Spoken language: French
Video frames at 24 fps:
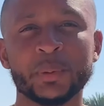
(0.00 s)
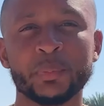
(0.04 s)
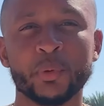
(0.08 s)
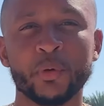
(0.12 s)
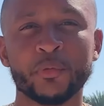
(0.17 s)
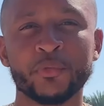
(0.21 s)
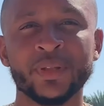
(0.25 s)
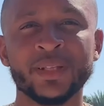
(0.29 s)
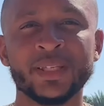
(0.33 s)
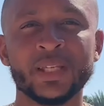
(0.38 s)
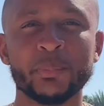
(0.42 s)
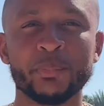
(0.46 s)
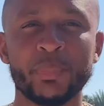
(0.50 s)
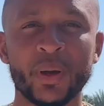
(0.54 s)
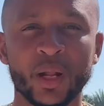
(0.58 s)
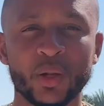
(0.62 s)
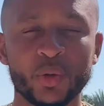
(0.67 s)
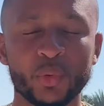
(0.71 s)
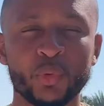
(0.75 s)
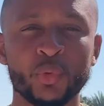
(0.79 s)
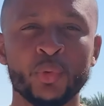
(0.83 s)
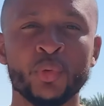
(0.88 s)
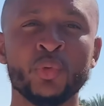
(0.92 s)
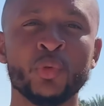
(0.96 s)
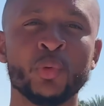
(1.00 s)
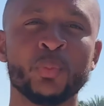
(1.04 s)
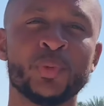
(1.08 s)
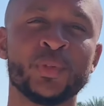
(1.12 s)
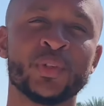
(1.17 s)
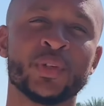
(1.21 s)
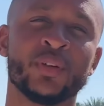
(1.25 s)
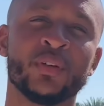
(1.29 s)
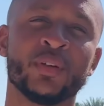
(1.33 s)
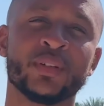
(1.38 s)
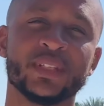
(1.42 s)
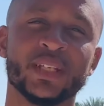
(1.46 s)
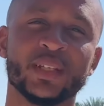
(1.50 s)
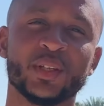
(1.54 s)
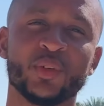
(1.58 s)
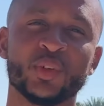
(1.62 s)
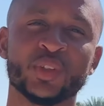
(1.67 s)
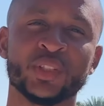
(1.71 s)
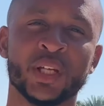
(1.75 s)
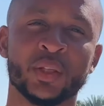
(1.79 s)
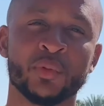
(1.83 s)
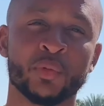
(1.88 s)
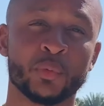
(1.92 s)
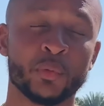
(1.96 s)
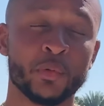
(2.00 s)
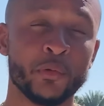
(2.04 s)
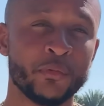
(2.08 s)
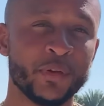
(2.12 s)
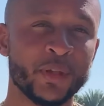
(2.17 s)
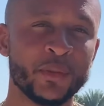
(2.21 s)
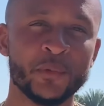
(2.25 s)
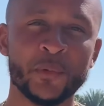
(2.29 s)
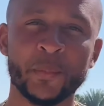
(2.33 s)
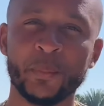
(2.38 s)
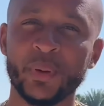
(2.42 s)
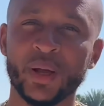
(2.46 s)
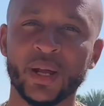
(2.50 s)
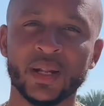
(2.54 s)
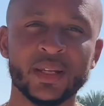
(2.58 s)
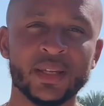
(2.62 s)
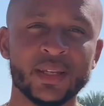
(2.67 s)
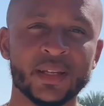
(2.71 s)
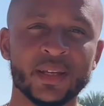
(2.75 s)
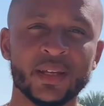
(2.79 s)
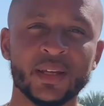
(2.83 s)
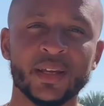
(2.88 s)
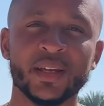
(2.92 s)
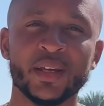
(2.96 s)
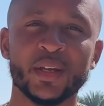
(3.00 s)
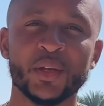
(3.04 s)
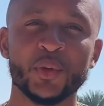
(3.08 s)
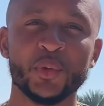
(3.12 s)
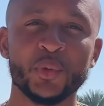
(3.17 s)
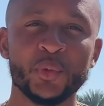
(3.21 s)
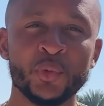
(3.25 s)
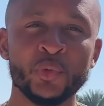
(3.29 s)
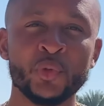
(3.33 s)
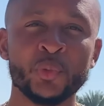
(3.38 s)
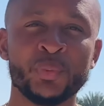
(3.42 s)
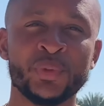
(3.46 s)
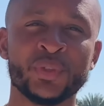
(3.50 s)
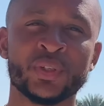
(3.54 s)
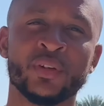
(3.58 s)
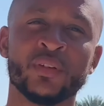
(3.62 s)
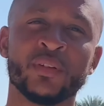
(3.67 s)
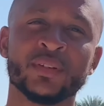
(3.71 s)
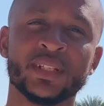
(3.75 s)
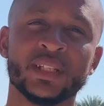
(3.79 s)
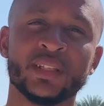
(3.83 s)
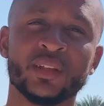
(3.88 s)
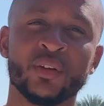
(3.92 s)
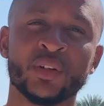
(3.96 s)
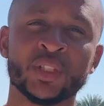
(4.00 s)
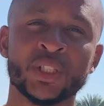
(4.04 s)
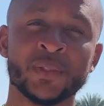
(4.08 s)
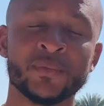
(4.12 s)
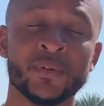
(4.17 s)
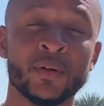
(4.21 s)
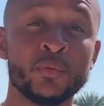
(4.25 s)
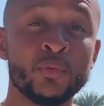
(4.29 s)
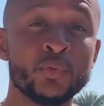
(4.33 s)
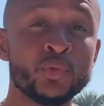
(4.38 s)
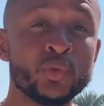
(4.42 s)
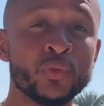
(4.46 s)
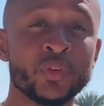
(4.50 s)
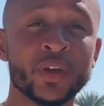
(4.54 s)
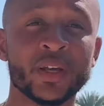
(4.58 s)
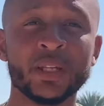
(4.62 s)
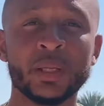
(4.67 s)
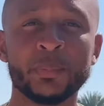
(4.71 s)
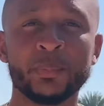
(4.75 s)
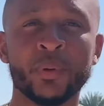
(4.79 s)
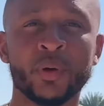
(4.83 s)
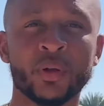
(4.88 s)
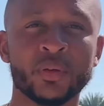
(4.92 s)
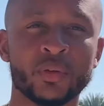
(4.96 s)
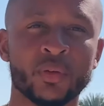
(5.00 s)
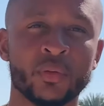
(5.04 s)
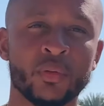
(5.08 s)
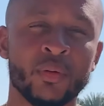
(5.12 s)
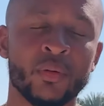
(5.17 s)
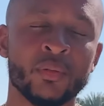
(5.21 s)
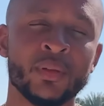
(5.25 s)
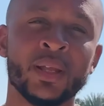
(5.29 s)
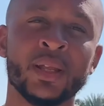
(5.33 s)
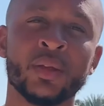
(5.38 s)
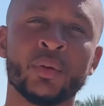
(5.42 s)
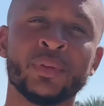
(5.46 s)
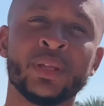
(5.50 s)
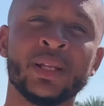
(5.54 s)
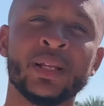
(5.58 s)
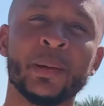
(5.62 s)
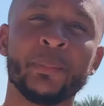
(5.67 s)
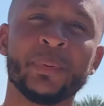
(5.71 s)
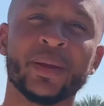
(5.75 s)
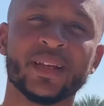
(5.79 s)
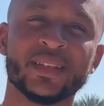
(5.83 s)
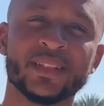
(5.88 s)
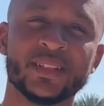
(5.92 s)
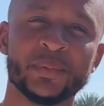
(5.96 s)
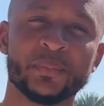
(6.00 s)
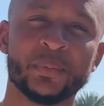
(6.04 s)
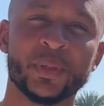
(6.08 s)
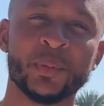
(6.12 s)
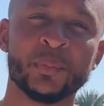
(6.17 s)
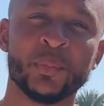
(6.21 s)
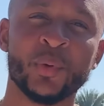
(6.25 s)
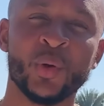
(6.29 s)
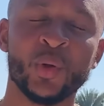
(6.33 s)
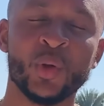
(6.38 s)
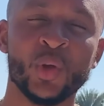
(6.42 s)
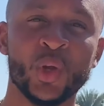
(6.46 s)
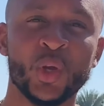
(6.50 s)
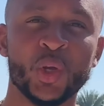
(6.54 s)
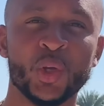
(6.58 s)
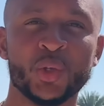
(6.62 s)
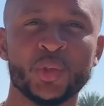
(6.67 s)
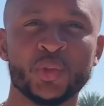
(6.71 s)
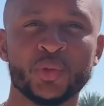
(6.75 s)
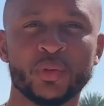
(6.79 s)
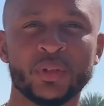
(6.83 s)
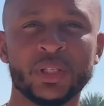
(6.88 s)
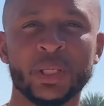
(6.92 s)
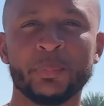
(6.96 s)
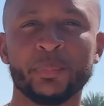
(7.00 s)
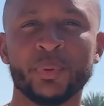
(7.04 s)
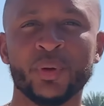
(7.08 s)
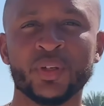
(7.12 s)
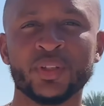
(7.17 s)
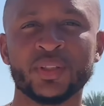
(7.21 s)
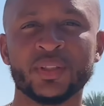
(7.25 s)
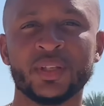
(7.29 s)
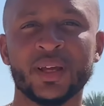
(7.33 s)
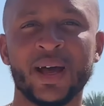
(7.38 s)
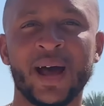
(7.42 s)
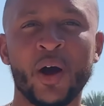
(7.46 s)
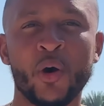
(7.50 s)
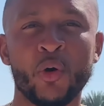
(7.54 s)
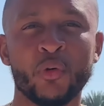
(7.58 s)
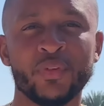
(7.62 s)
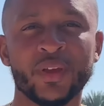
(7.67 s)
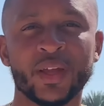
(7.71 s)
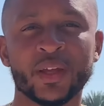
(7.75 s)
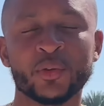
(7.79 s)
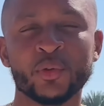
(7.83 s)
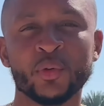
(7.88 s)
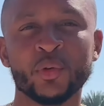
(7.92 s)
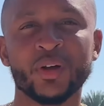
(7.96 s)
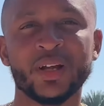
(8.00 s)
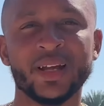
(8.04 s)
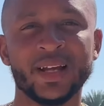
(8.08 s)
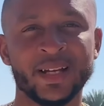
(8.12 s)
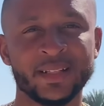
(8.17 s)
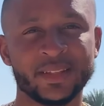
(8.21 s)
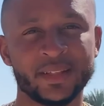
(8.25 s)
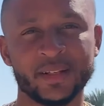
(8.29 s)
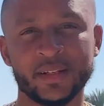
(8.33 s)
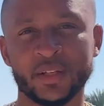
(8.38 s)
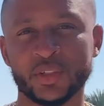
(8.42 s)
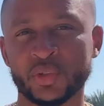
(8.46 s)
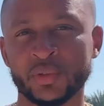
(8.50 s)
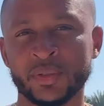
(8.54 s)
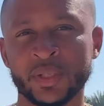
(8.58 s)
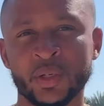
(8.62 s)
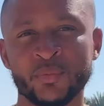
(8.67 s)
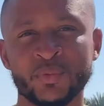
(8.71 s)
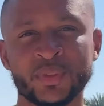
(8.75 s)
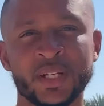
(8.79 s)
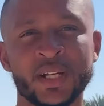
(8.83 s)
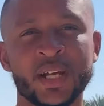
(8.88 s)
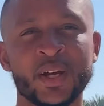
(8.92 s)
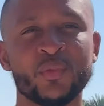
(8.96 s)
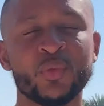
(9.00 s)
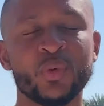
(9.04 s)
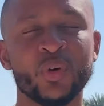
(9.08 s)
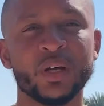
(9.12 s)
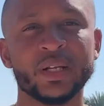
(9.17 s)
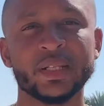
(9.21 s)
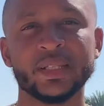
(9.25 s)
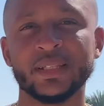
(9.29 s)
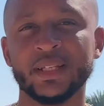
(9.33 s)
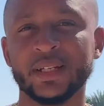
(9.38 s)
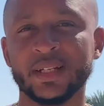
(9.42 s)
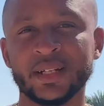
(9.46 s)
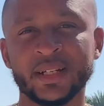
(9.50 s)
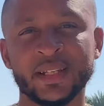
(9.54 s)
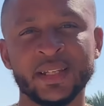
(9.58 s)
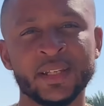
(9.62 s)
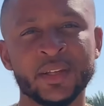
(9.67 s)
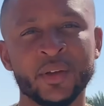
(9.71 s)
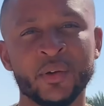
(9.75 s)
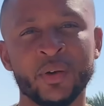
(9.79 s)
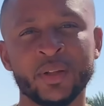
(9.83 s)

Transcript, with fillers: profils qui parlent une ou plusieurs langues étrangères. Donc le fait de parler une ou plusieurs langues étrangères va vous ouvrir des portes. On est là principalement sur des postes à envergure internationale. Vous allez avoir des clients